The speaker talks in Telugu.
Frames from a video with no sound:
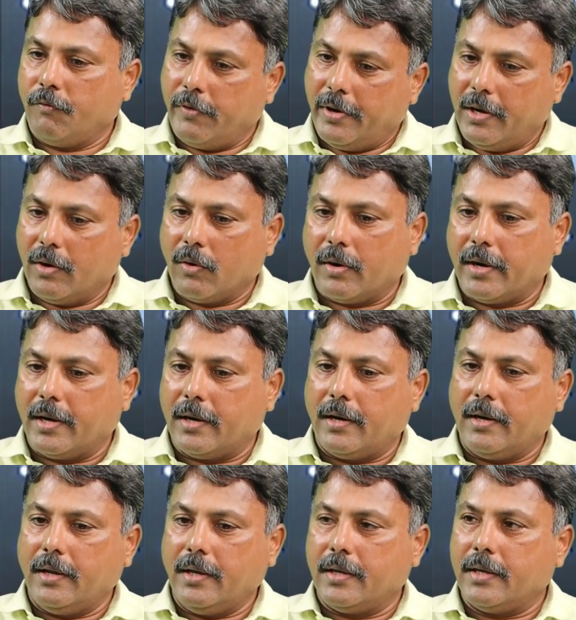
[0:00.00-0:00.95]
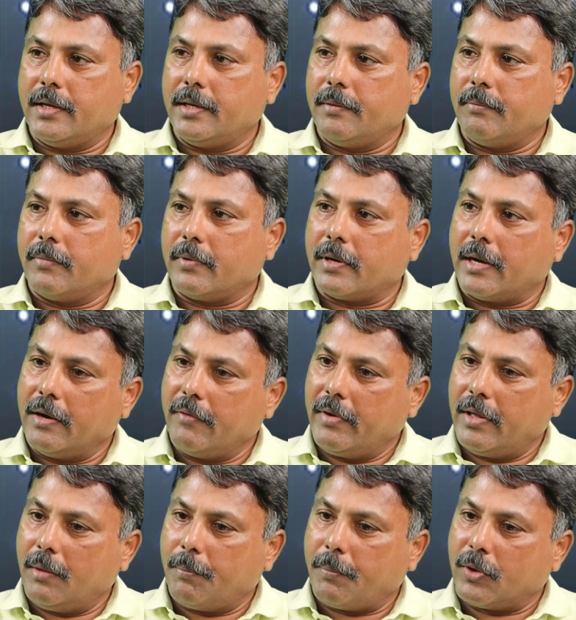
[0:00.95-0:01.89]
వీళ్ళు కూడా ఏంటంటే రెండు
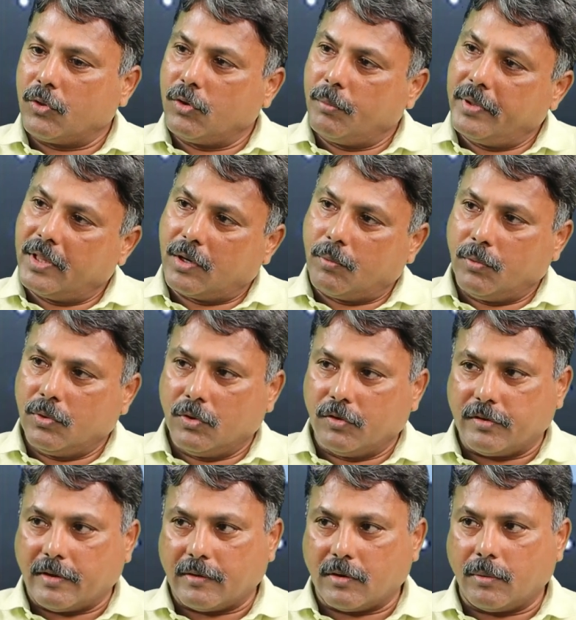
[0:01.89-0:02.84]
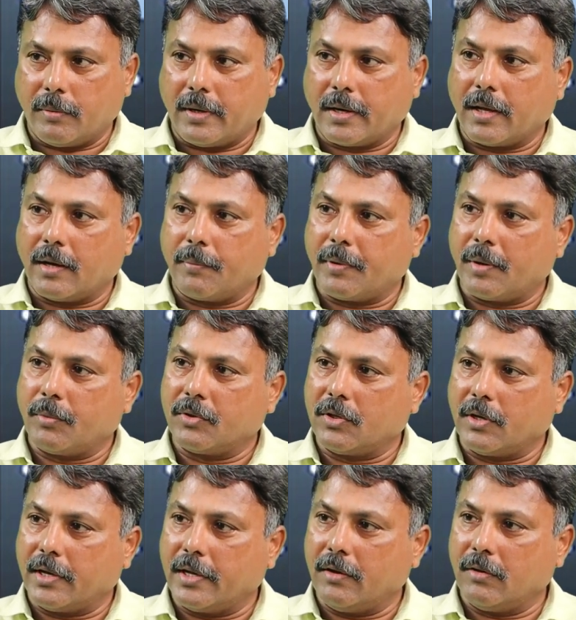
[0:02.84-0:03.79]
వేల పంతొమ్మిదికి ముందు చంద్రబాబు నాయుడు గారి
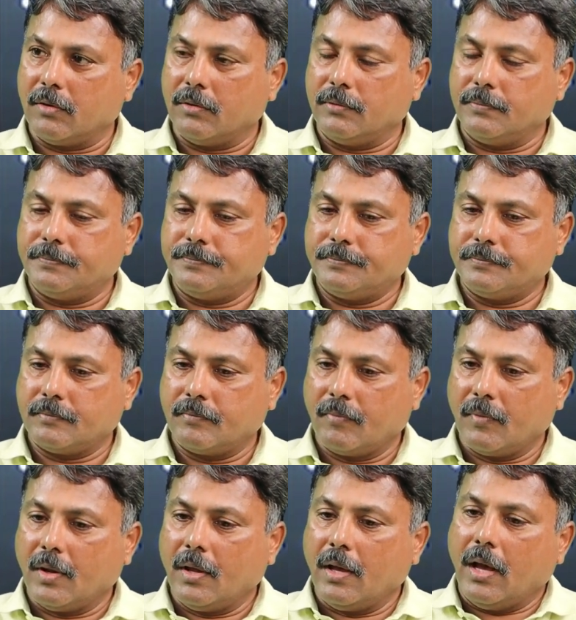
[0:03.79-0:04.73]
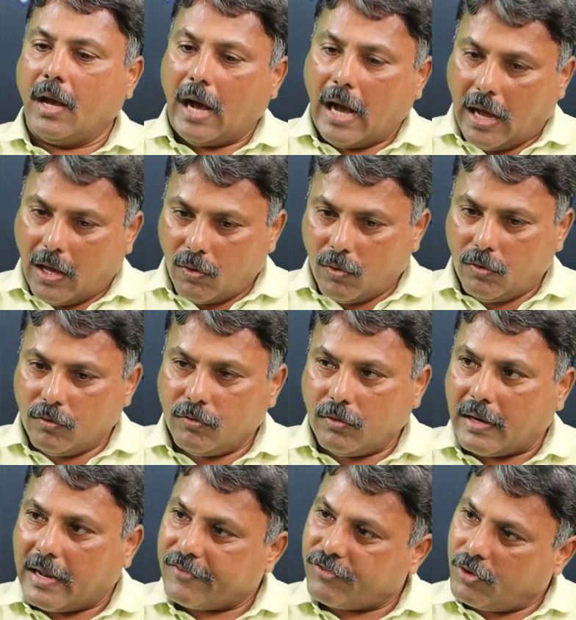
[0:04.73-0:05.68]
ప్రభుత్వ హయాంలో ఆ రోజు
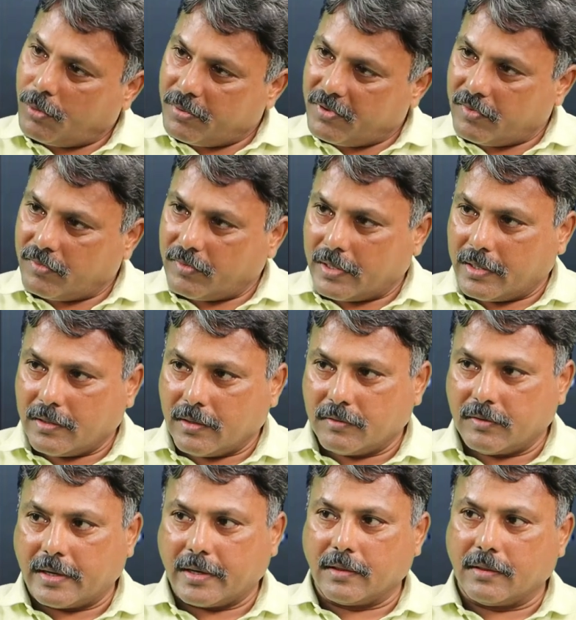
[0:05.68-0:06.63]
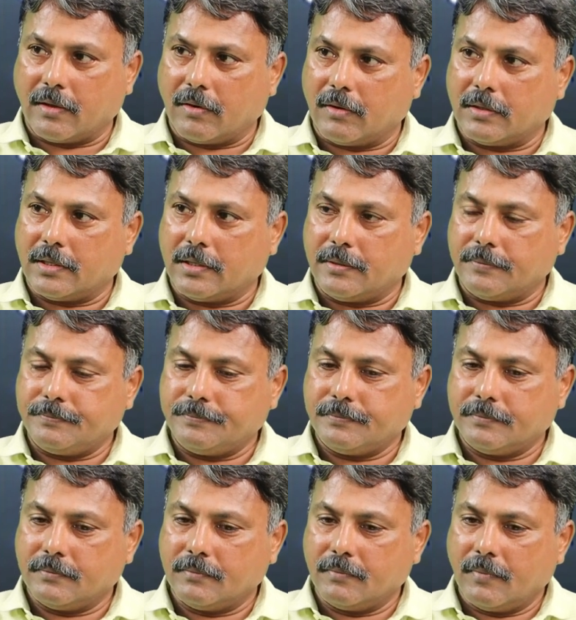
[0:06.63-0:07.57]
రాష్ట్రీయ విభజన జరిగి జరిగిన తర్వాత
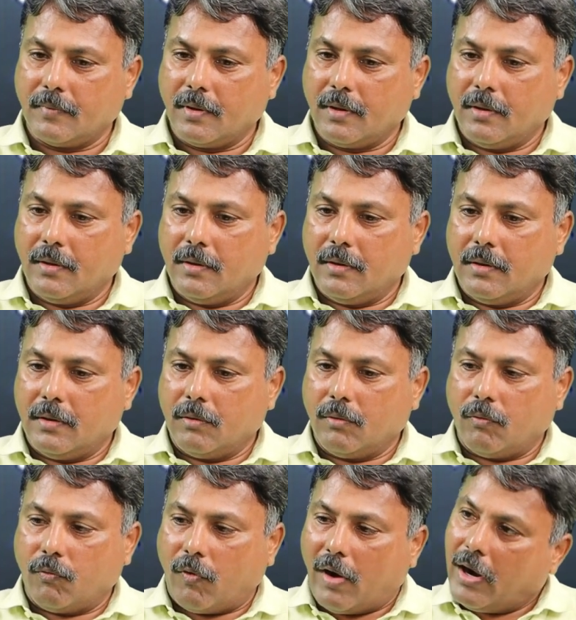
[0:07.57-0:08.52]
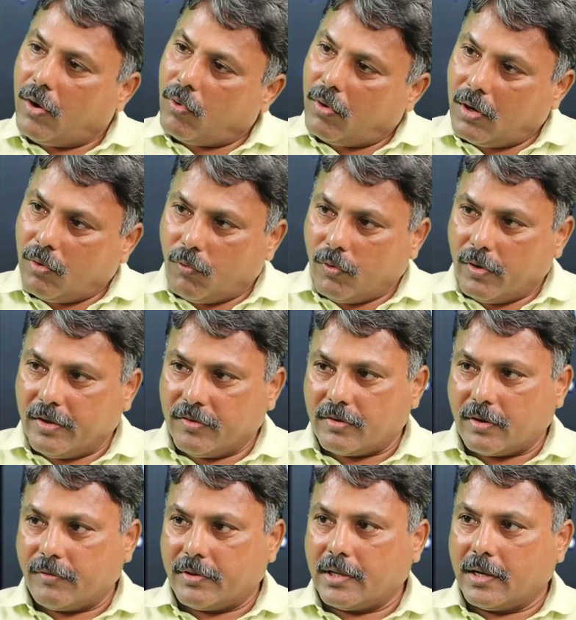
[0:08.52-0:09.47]
వాళ్ళు కూడా
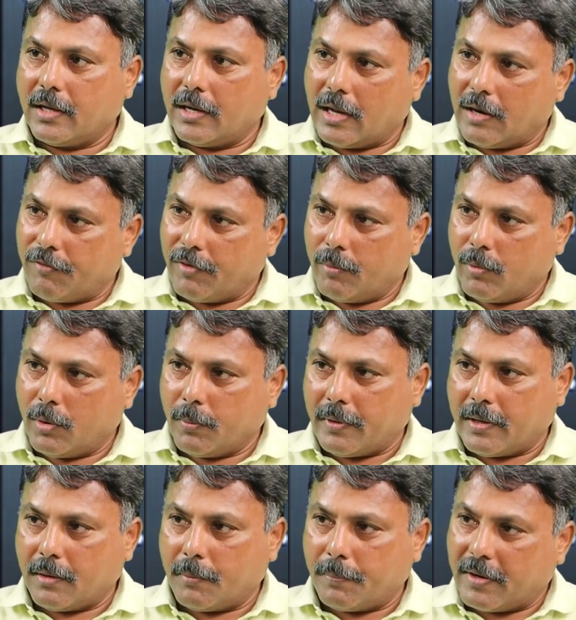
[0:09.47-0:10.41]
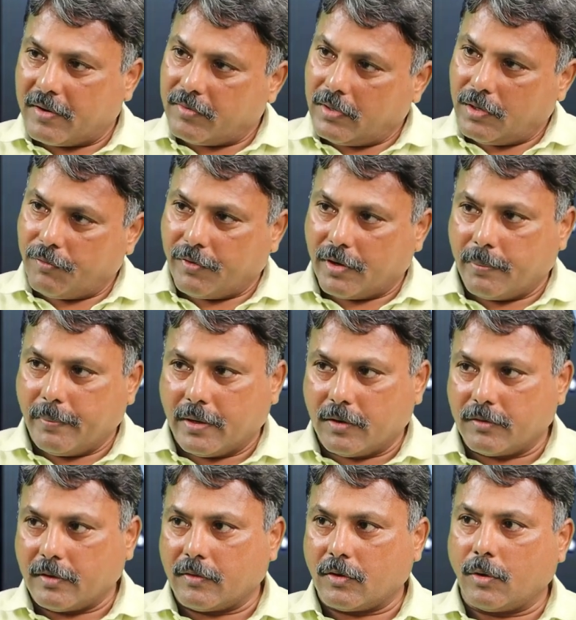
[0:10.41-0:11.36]
ఊహించిన విధంగా నలభై మూడు పర్సెంట్
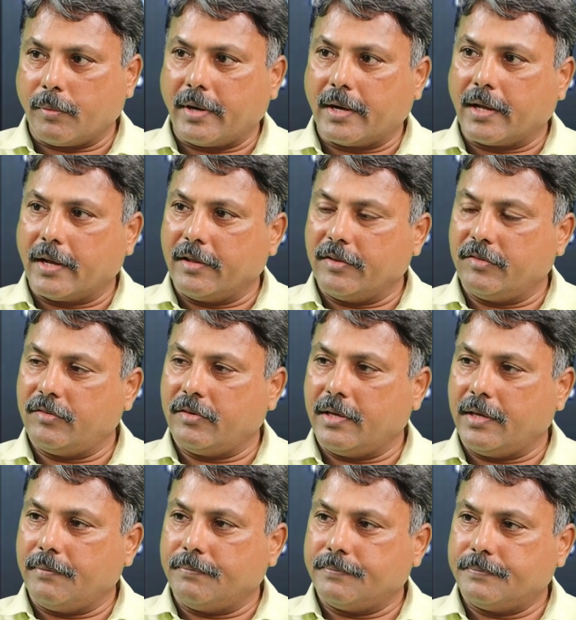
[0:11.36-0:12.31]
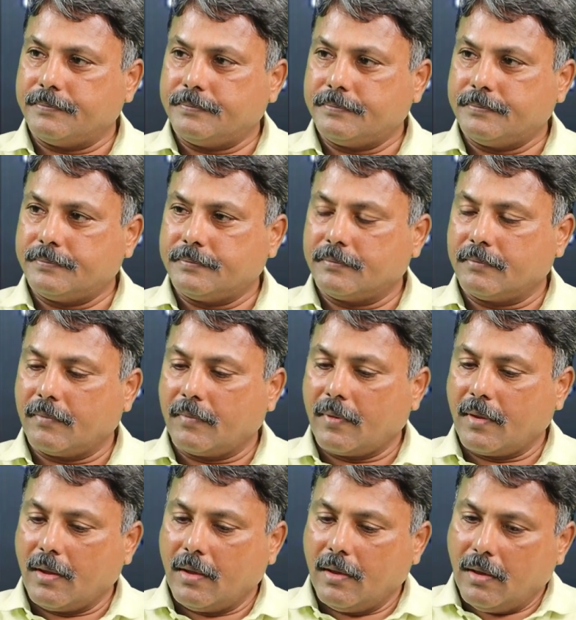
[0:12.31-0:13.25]
ఫిట్మెంట్ చంద్రబాబు నాయుడు గారు ఇచ్చి
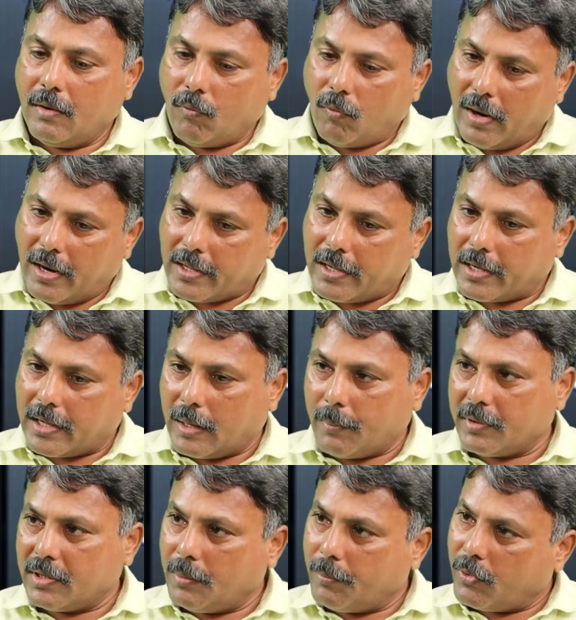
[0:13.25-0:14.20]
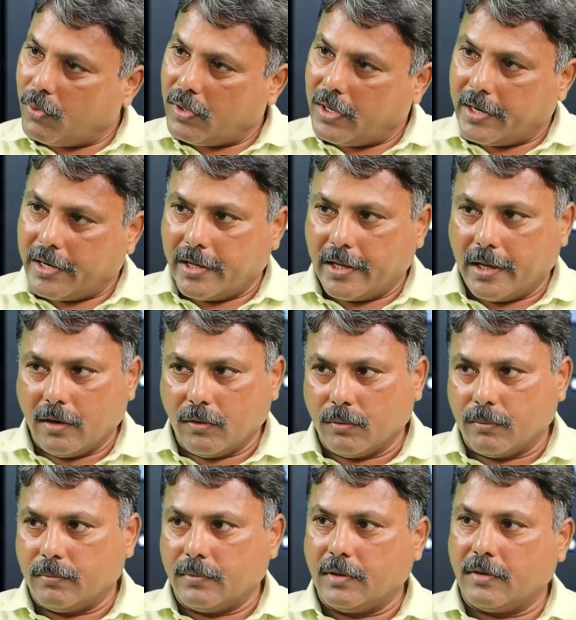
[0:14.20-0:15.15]
వాళ్ళకి క్రమం తప్పకుండా డిఏలు
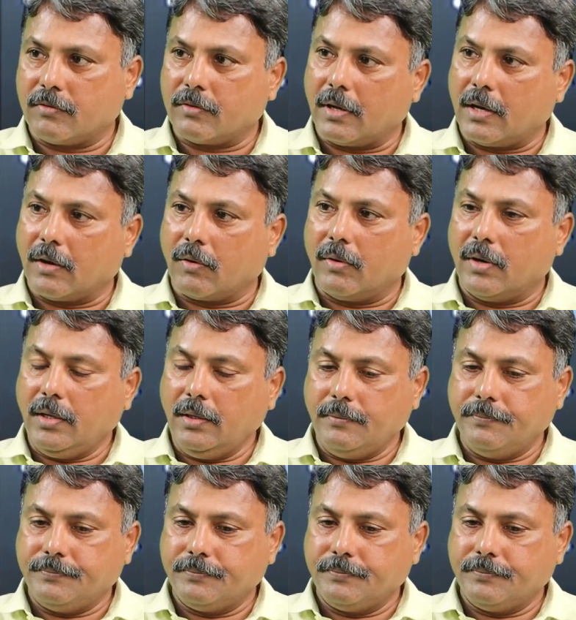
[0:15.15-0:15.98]
ఇస్తున్నా కూడా